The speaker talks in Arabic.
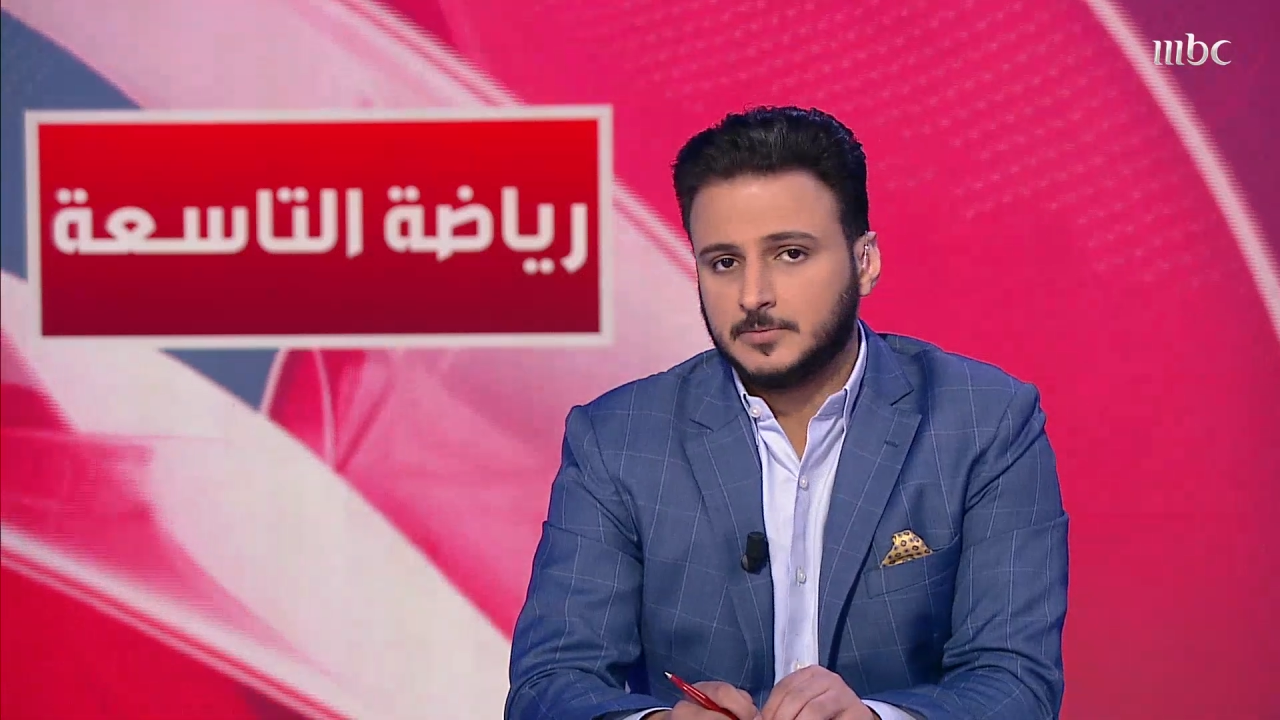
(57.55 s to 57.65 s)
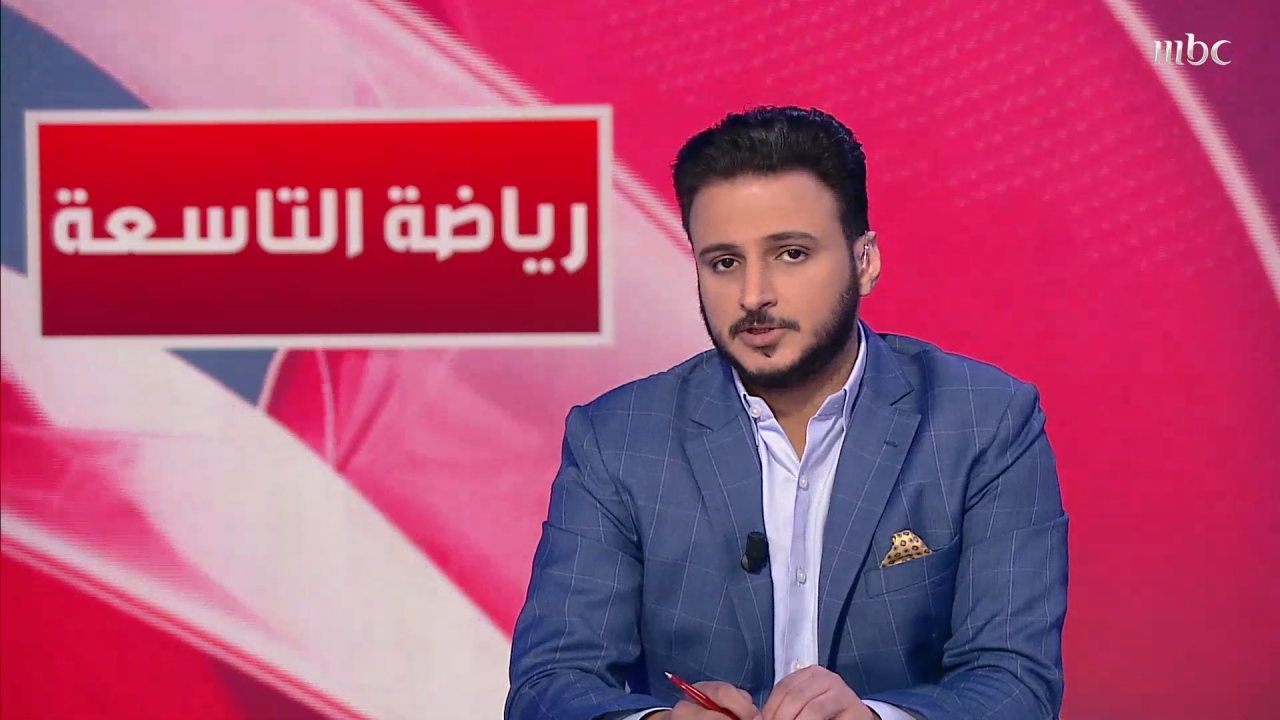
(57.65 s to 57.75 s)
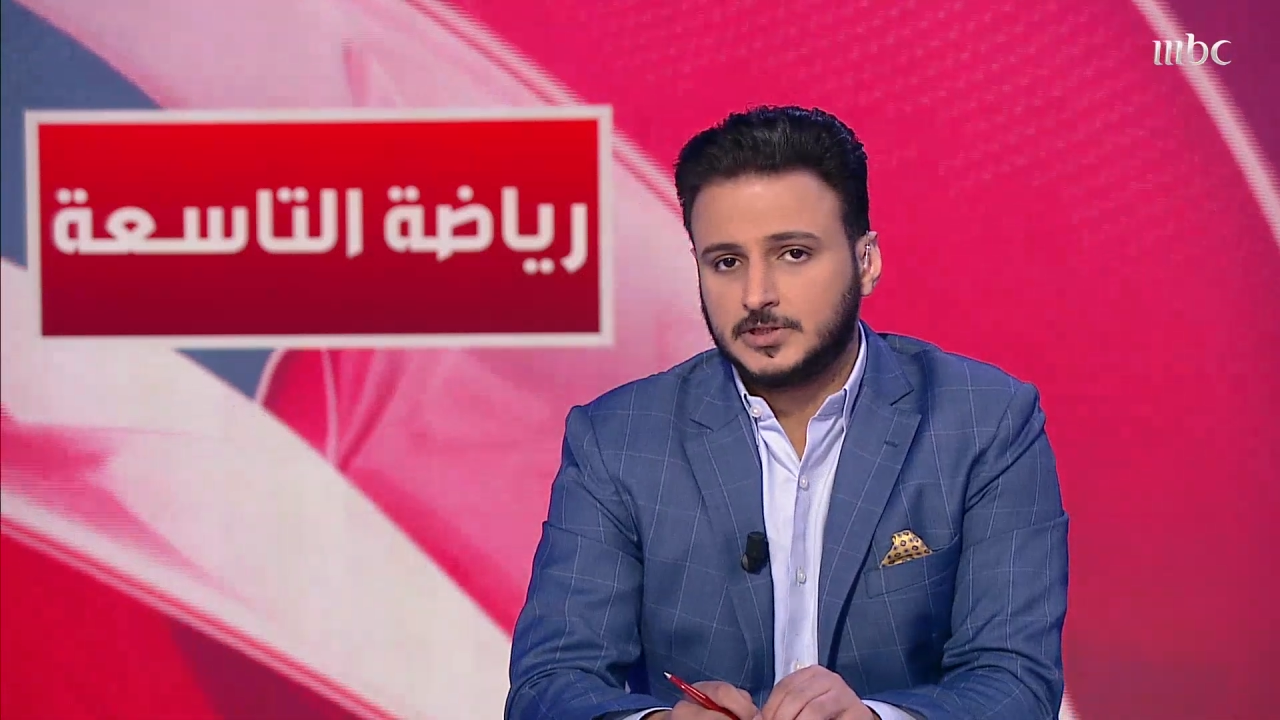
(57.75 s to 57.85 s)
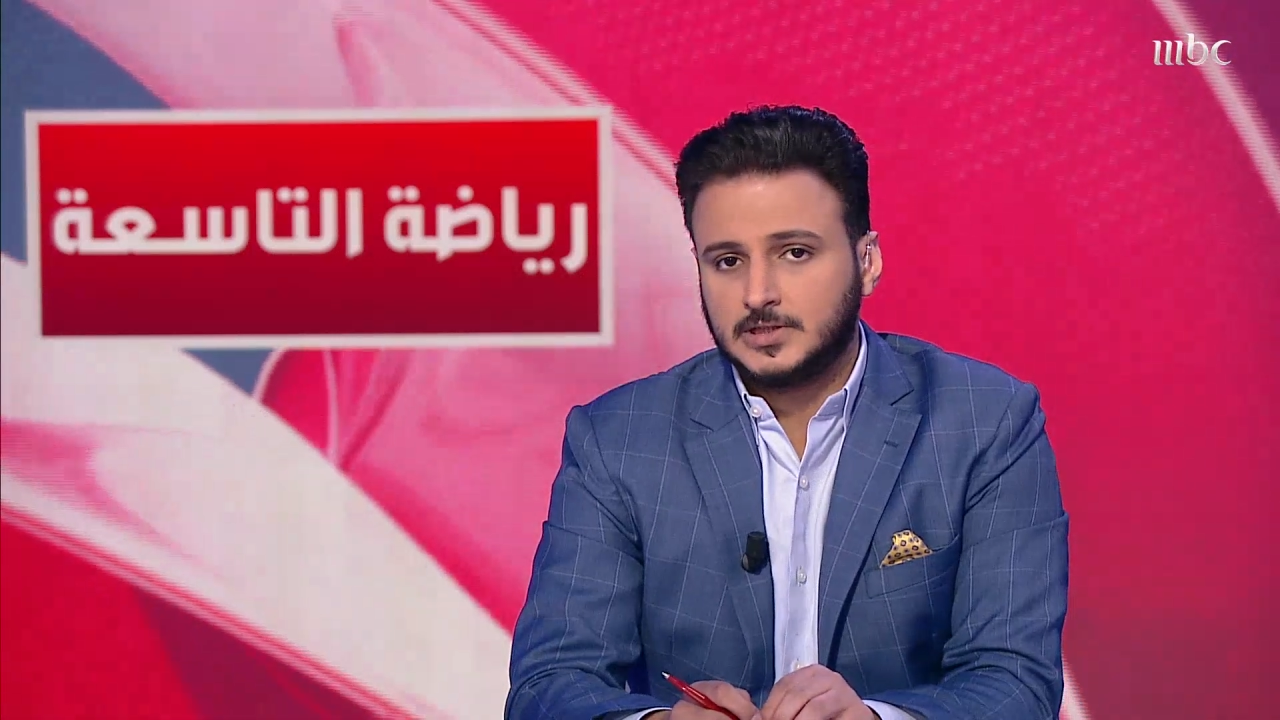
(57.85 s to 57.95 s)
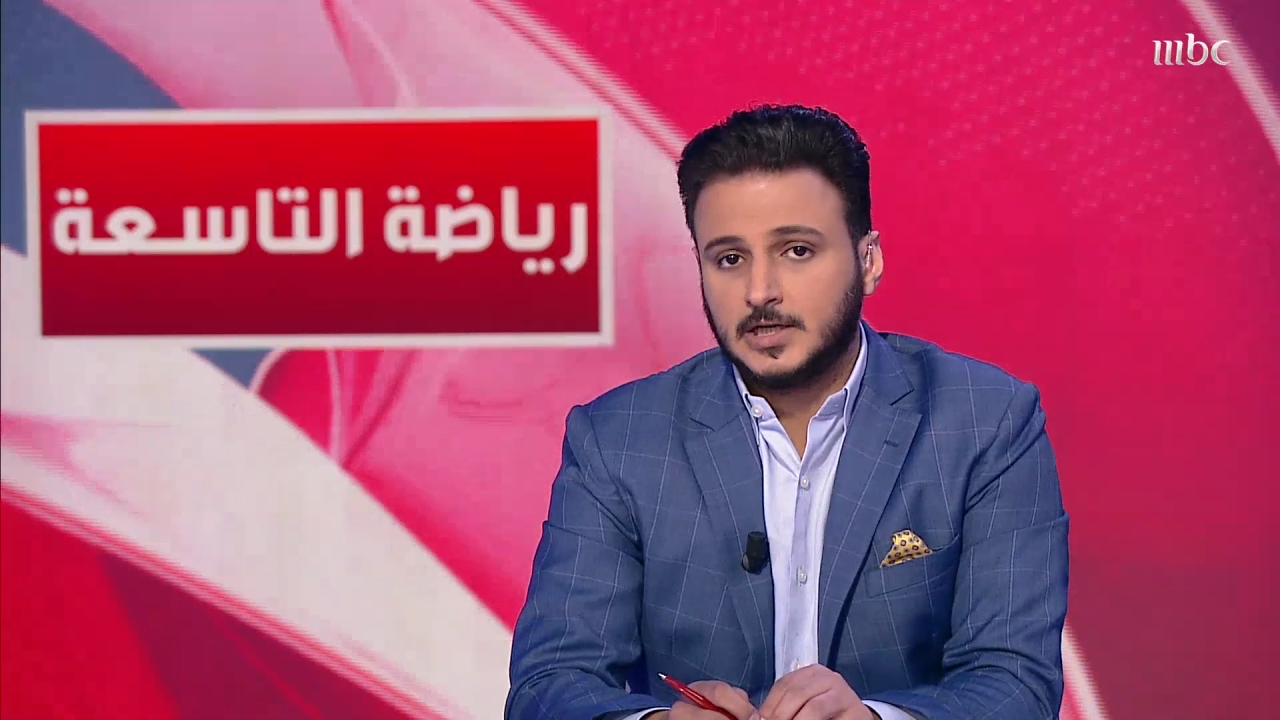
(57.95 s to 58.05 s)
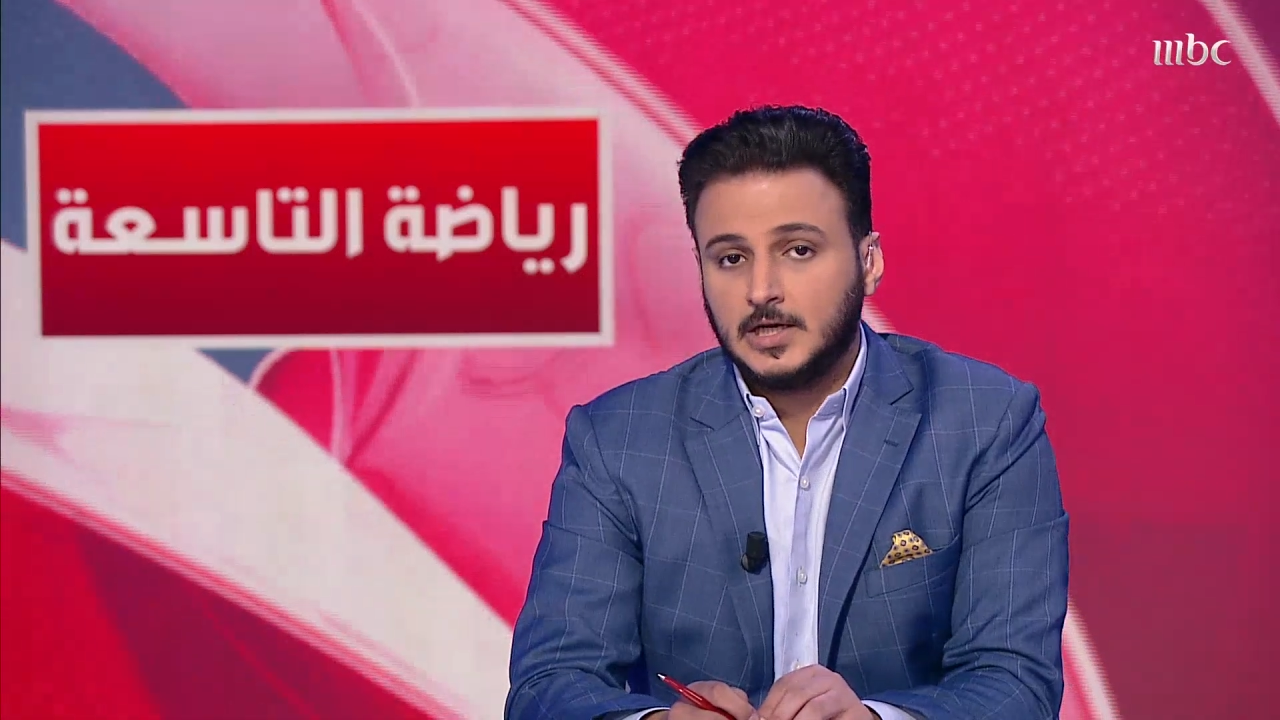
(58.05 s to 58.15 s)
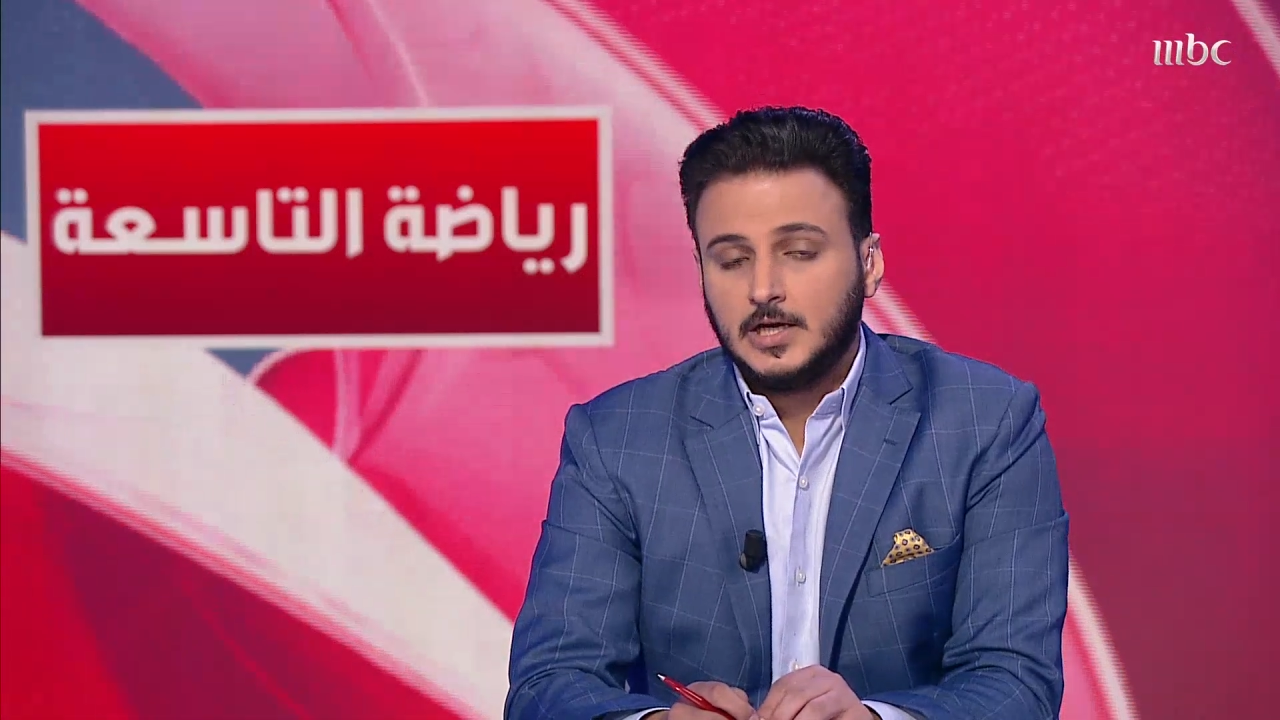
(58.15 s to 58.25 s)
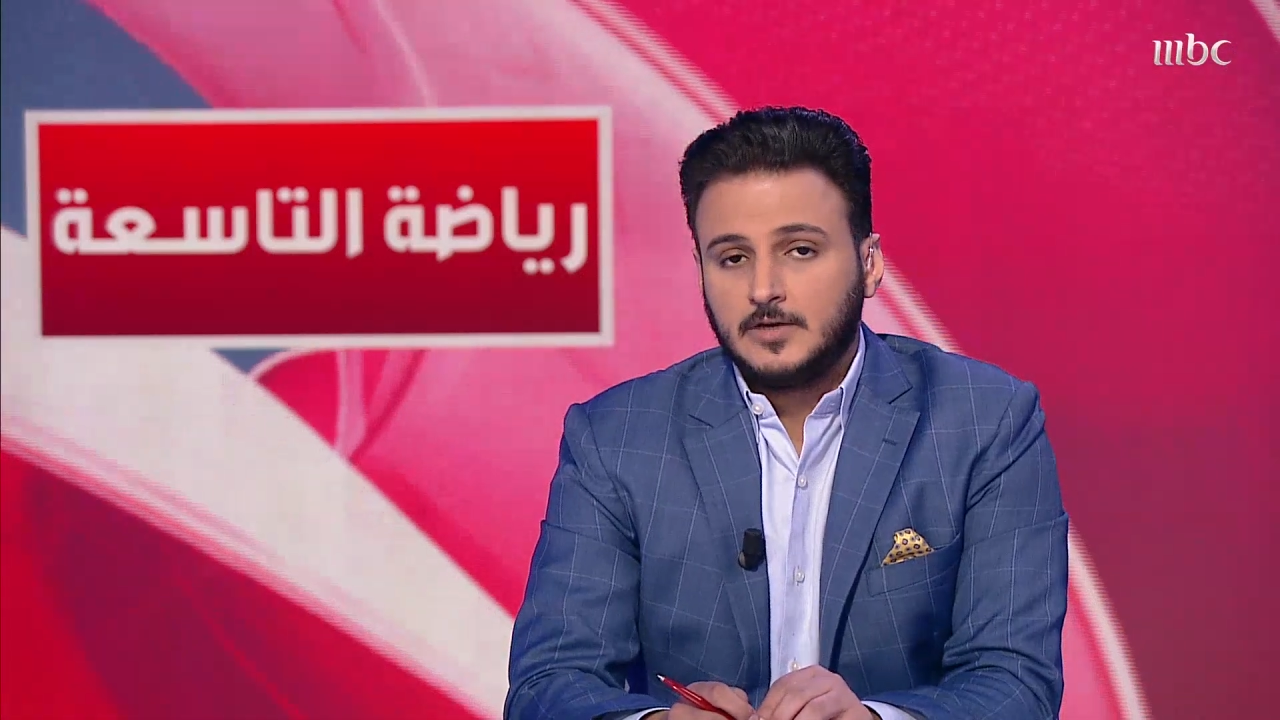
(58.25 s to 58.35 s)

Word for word: بجدة